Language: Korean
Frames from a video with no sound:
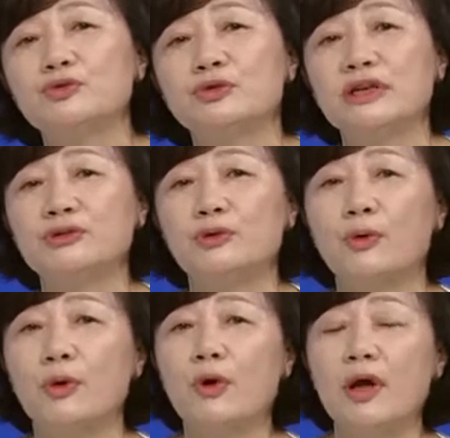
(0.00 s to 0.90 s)

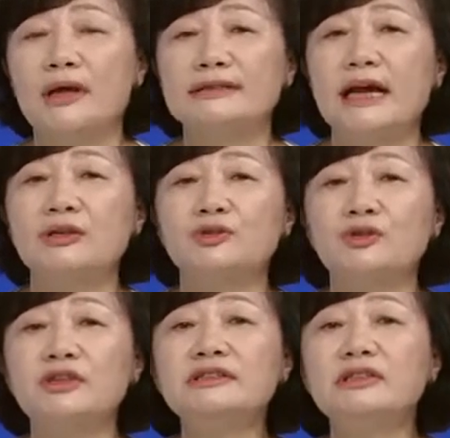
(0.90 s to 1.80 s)
중에서도
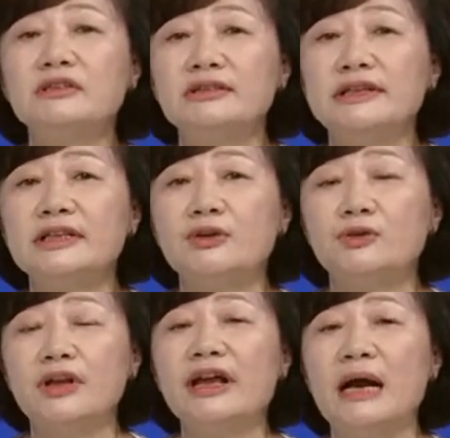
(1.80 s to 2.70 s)
장출혈성
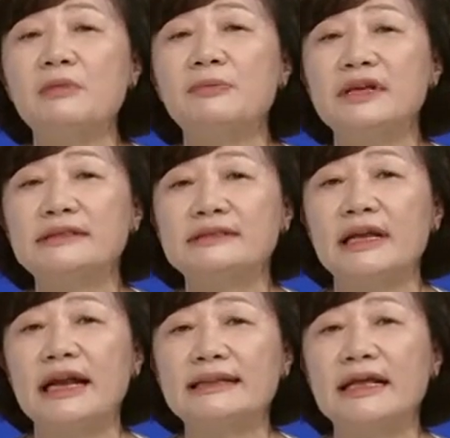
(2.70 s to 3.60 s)
대장균에 감염됐을
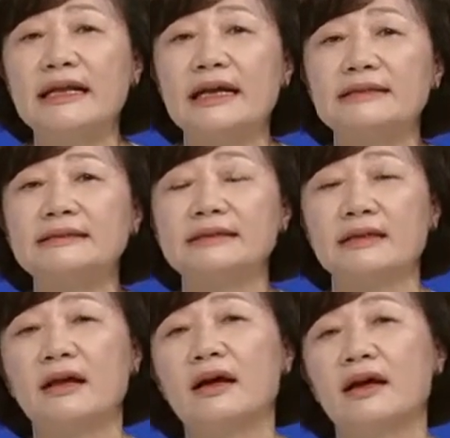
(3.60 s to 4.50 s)
때 나타나는
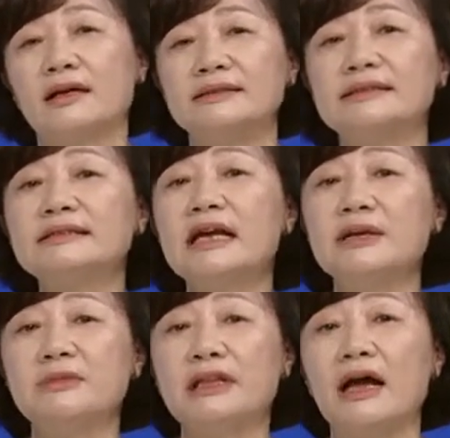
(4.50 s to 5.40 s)
어,
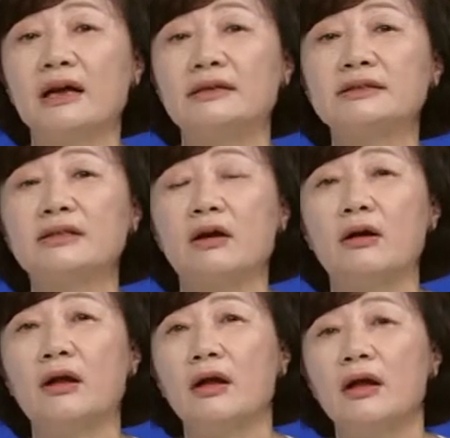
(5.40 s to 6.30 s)
증상입니다.
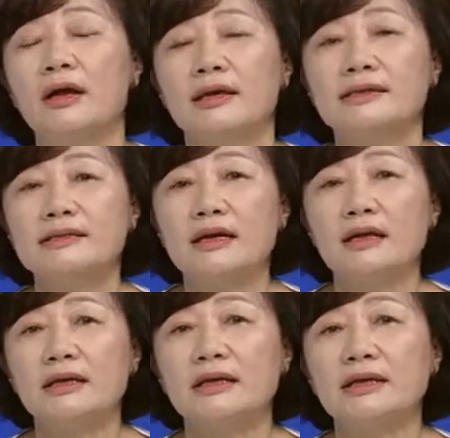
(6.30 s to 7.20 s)
그래서 네. 이제
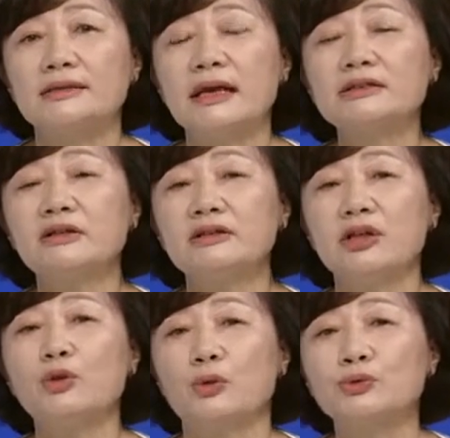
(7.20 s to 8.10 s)
이
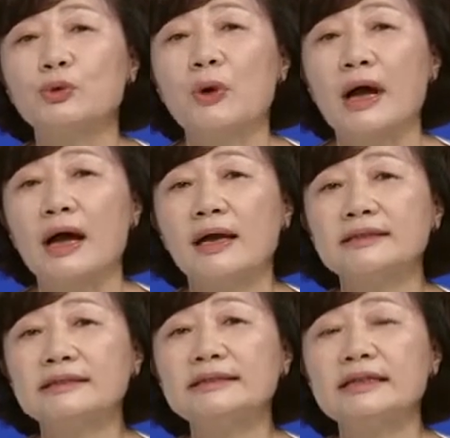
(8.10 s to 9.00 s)
생성된 독소가
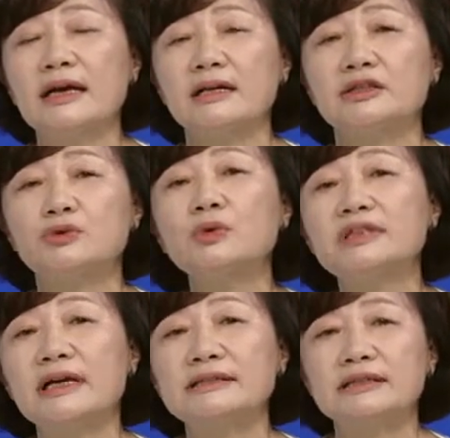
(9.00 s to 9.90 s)
신장을
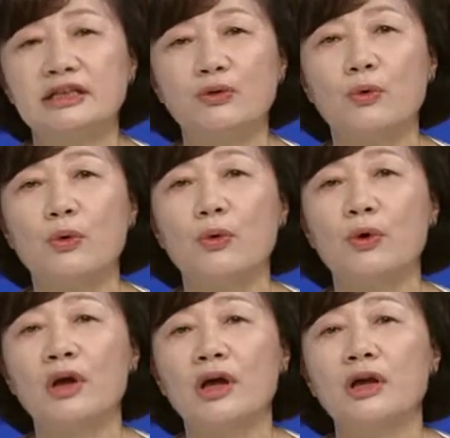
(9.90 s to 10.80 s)

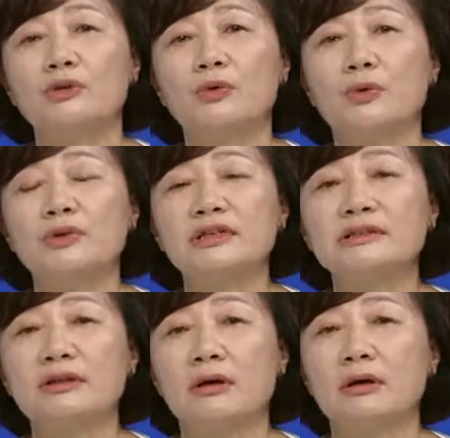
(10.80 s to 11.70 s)
손상시키고 또
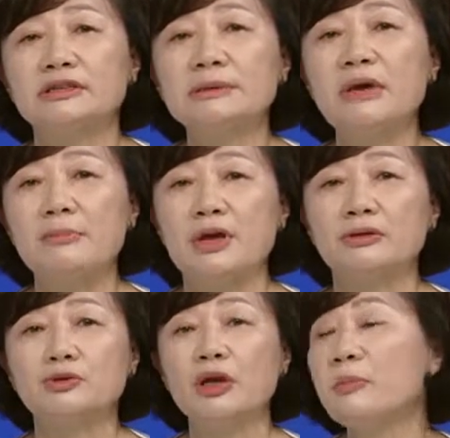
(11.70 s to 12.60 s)
그래서
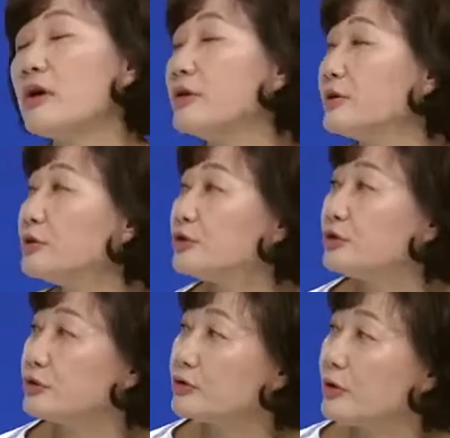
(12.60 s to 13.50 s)
심하면 생명을 이룰
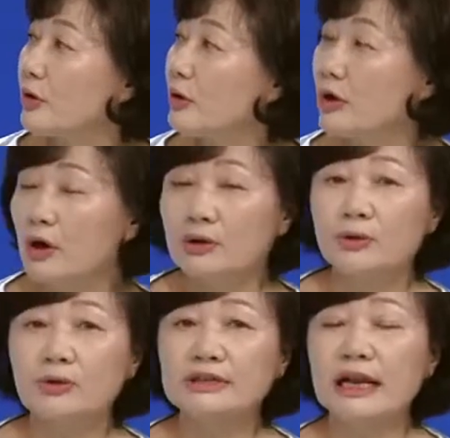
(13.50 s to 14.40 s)
수도 있고요. 네.
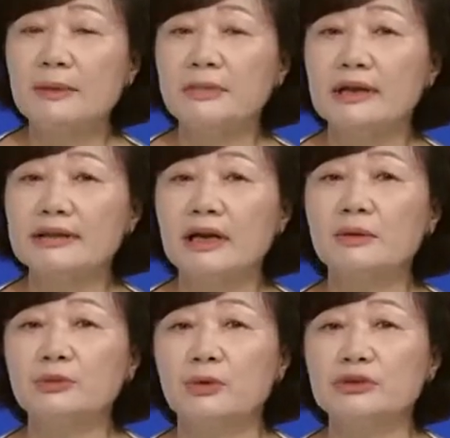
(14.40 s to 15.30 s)
또 사람 대
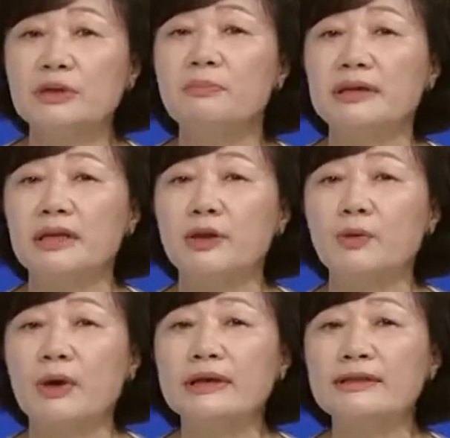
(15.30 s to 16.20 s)
사람으로
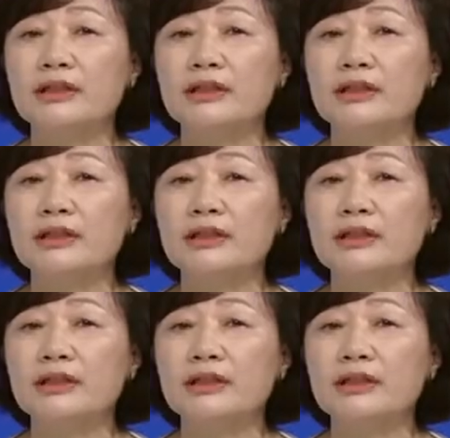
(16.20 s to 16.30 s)
전파되기도 하기